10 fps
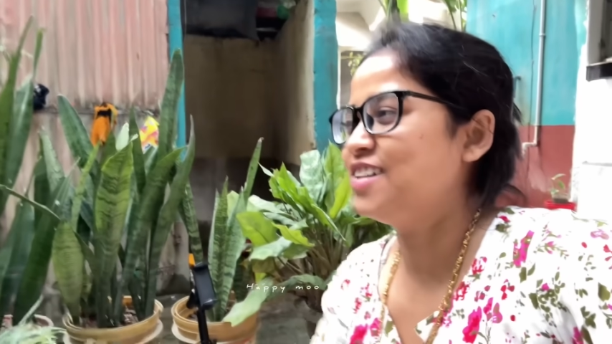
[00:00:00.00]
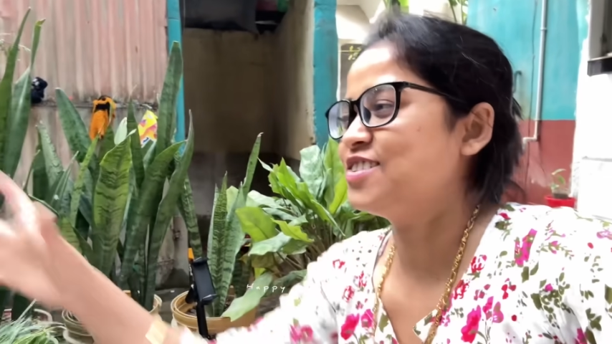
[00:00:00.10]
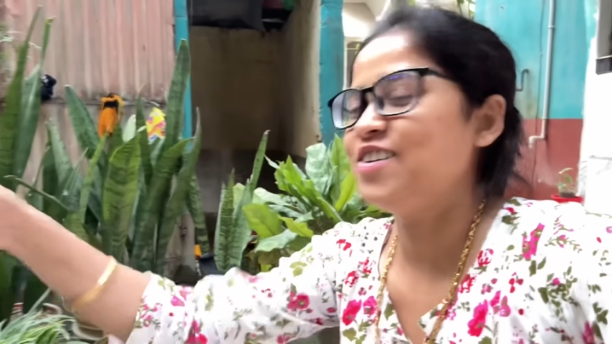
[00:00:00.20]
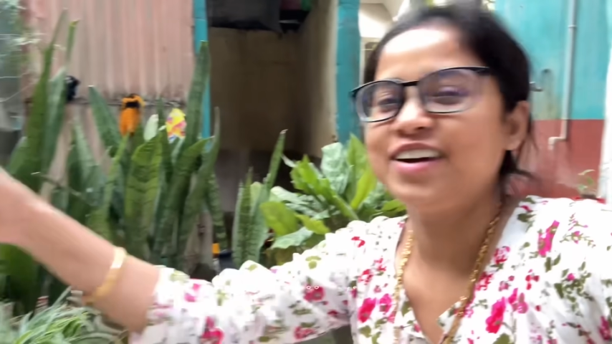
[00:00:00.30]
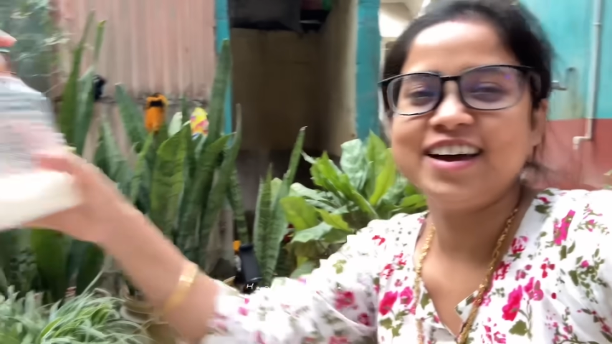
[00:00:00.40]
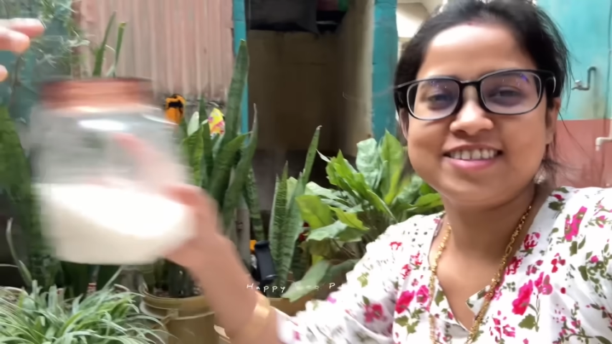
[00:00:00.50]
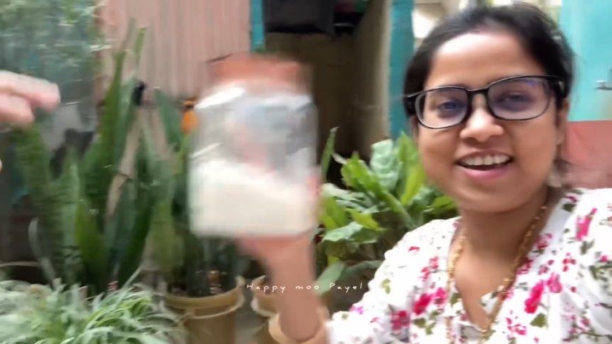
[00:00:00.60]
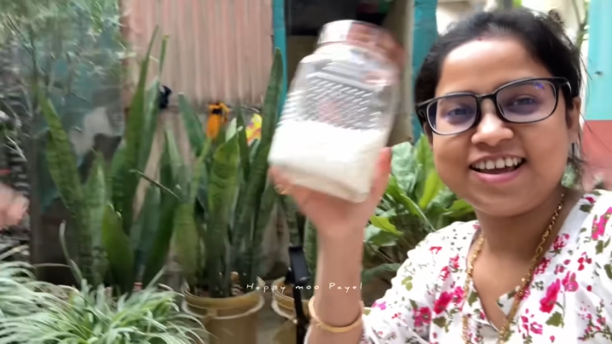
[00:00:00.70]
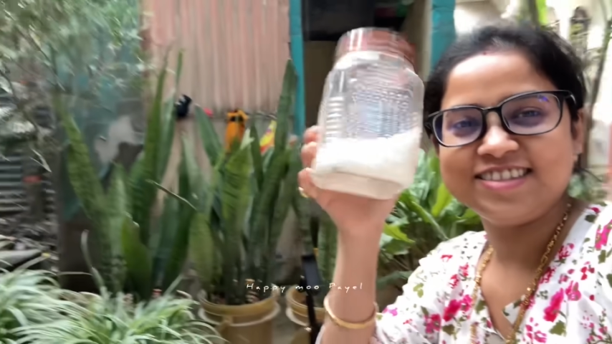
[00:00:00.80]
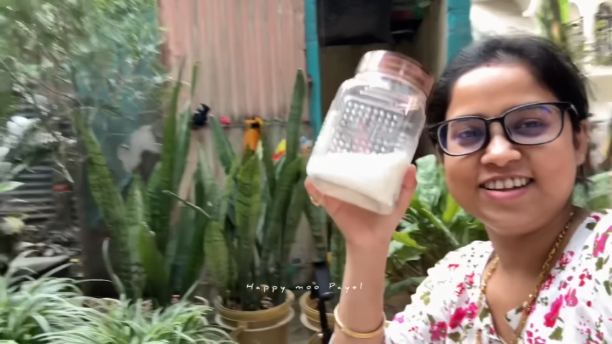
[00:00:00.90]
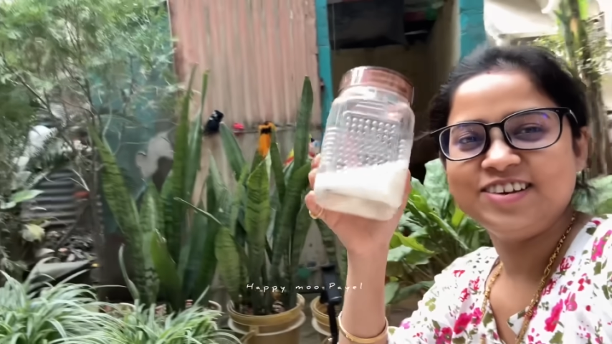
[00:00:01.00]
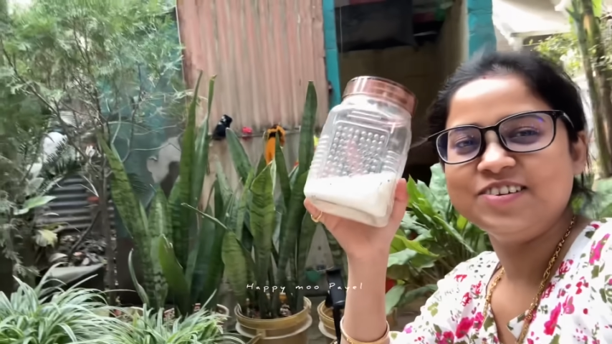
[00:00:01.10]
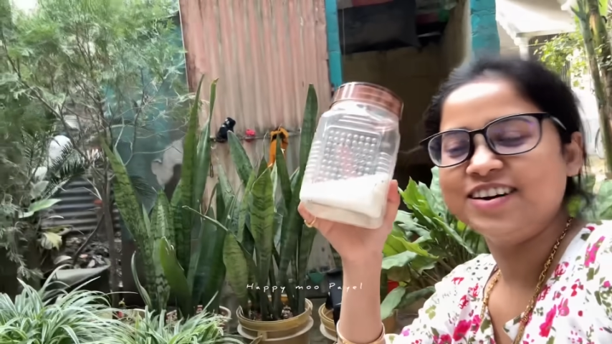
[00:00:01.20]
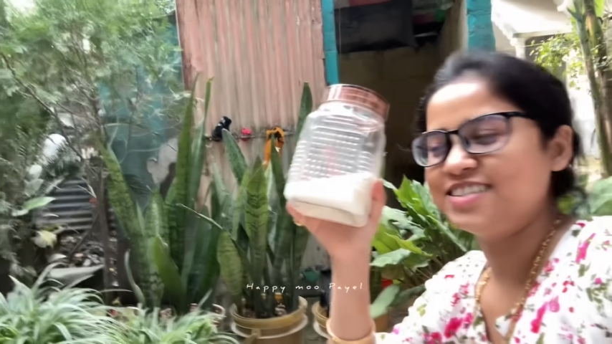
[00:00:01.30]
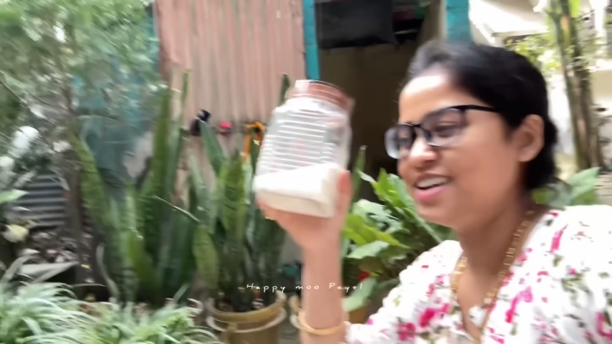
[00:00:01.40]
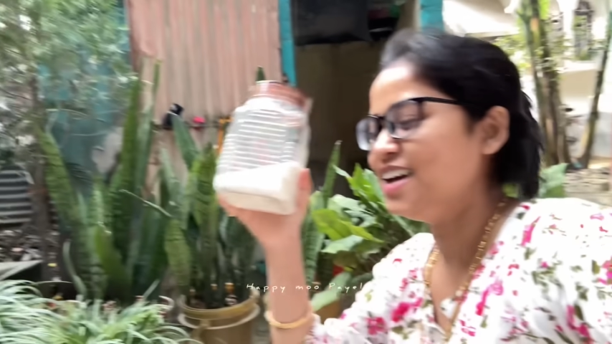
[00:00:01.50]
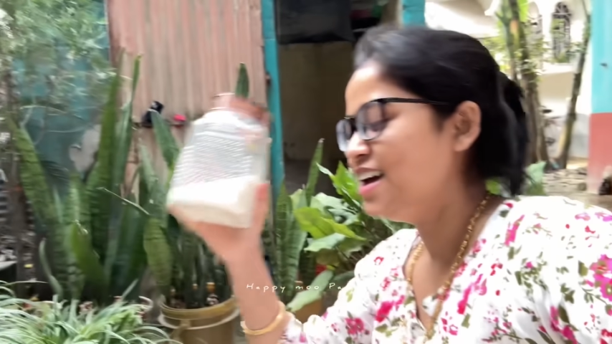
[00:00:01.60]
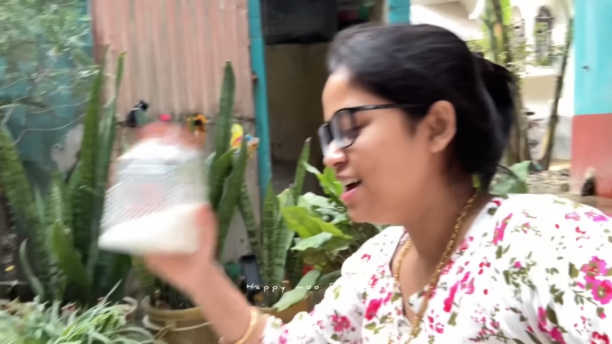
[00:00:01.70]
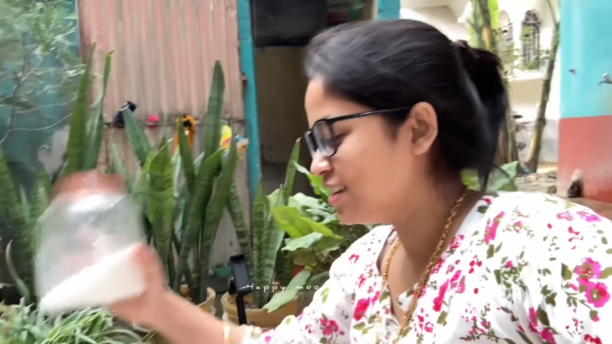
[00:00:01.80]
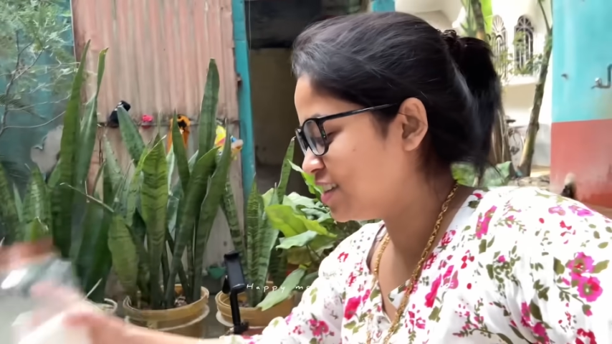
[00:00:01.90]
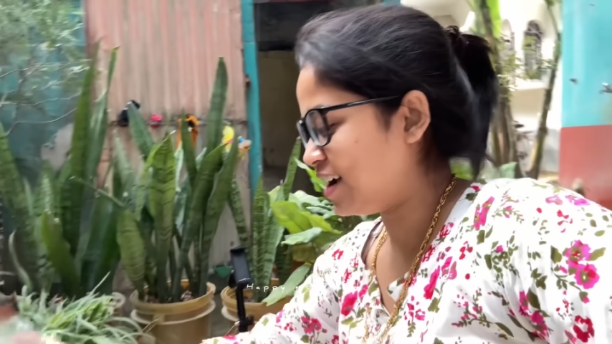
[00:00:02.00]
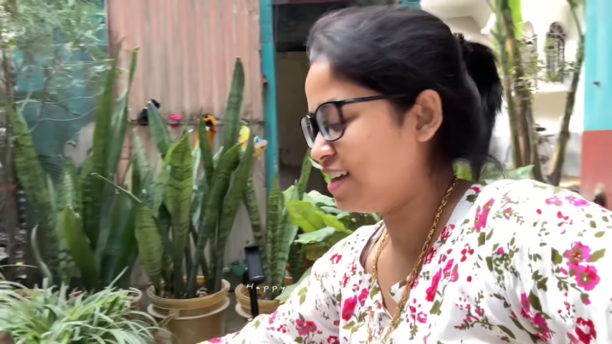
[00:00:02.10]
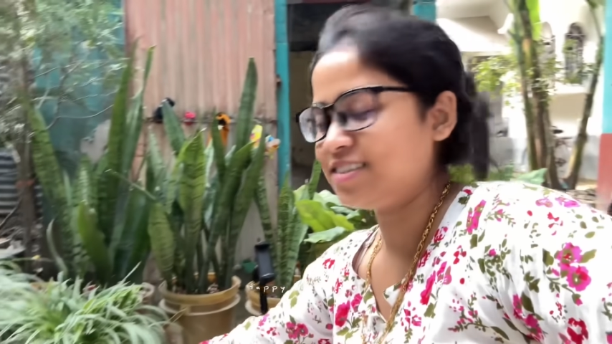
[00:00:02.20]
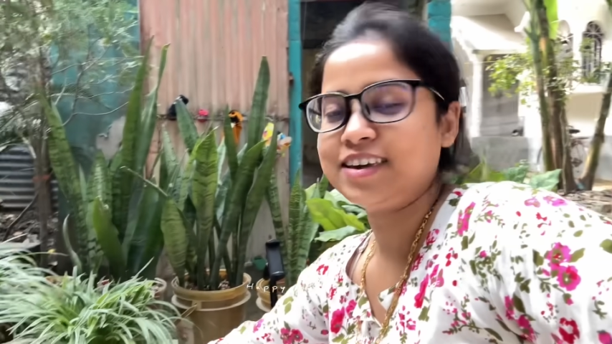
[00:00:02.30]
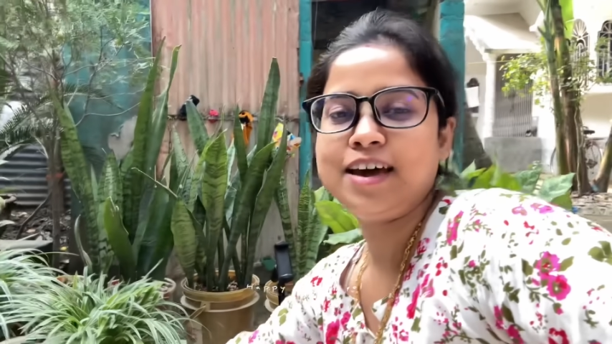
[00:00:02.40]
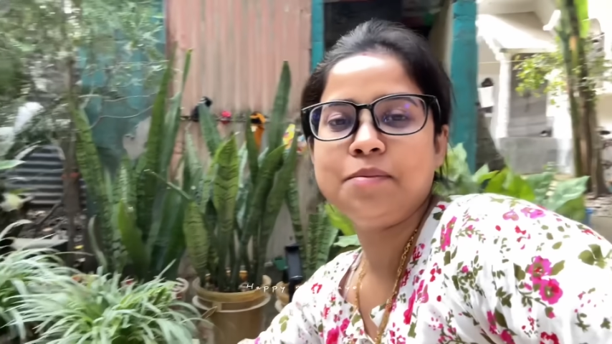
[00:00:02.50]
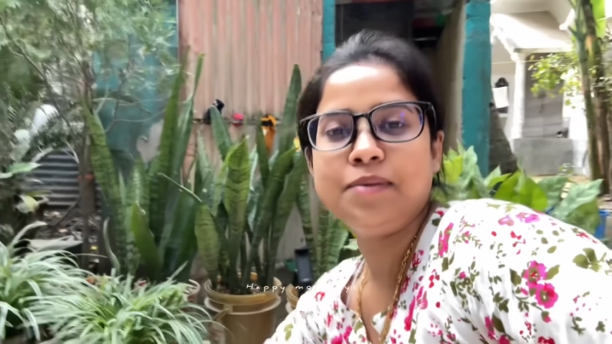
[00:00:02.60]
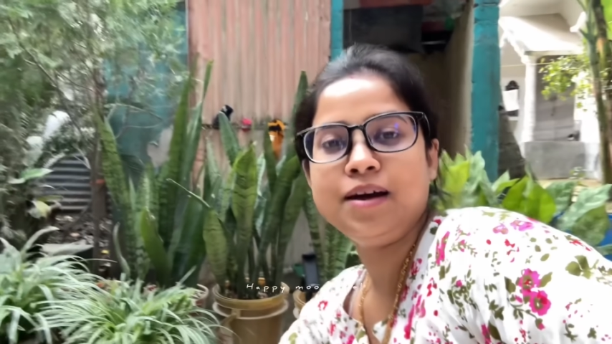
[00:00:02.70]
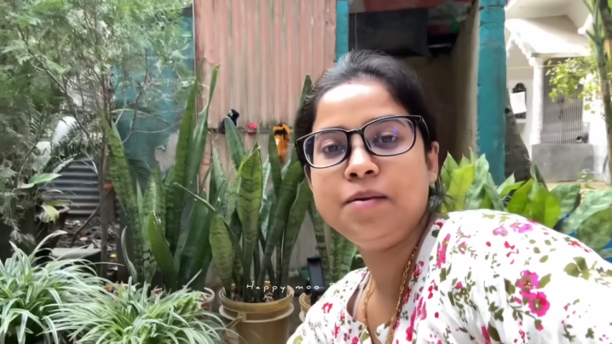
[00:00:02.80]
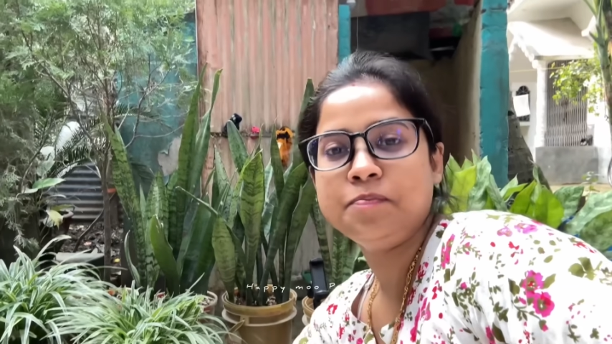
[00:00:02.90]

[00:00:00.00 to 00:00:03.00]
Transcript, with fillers: সঙ্গে আজকে এই চিনিও আছে তো আজকে আমরা